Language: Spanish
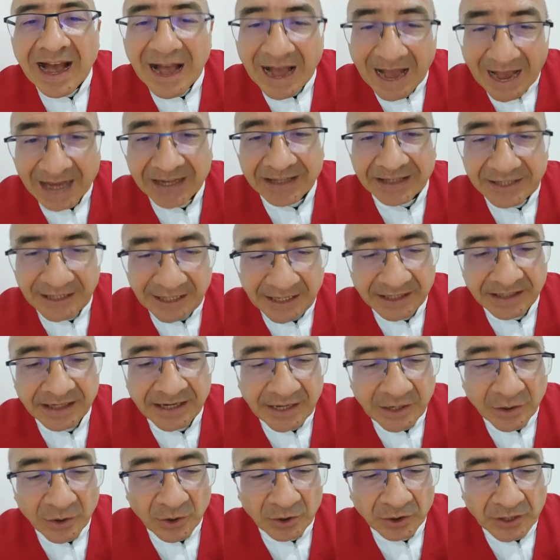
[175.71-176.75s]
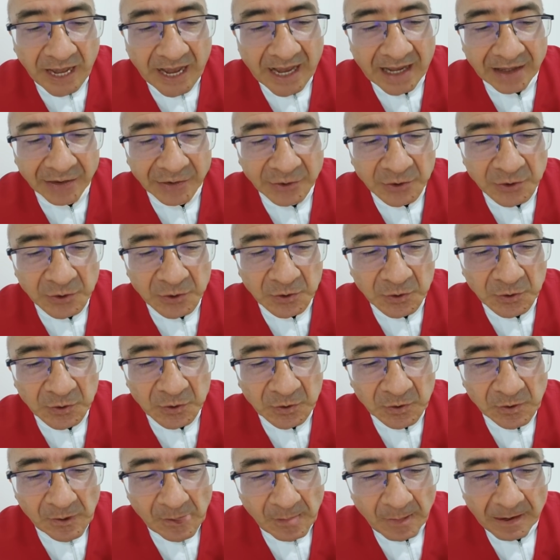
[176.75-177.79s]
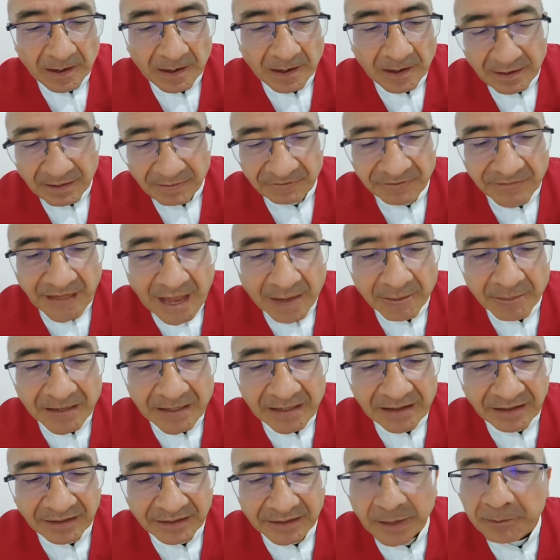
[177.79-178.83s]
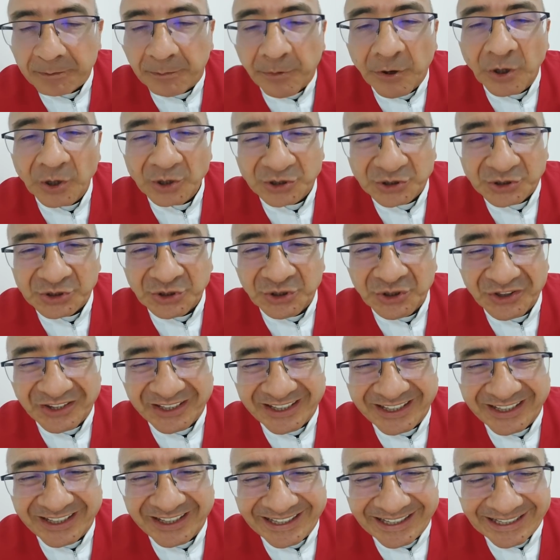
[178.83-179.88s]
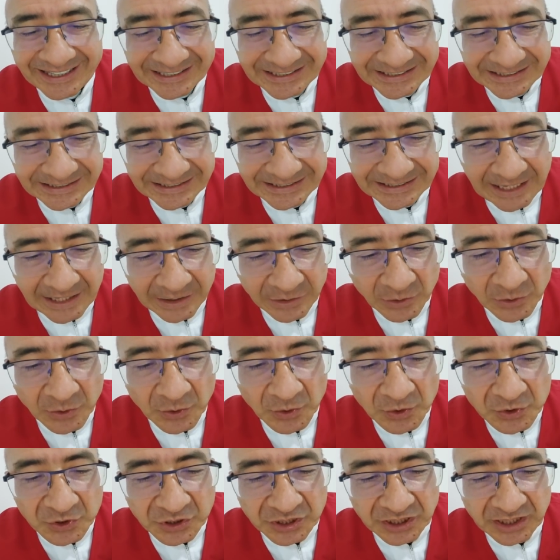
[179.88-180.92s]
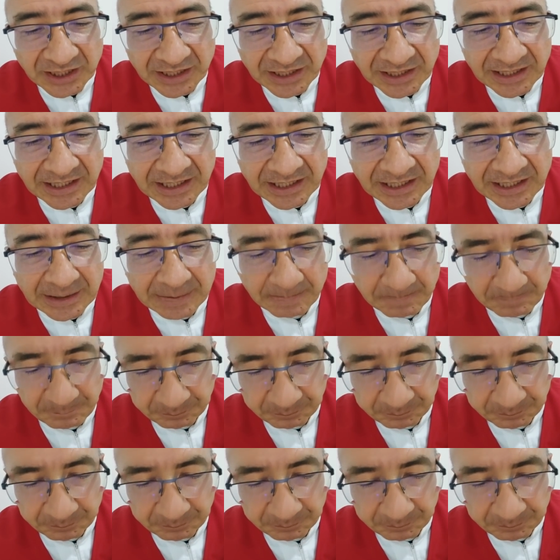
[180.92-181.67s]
A quien he orado, dame el reposo de esta noche.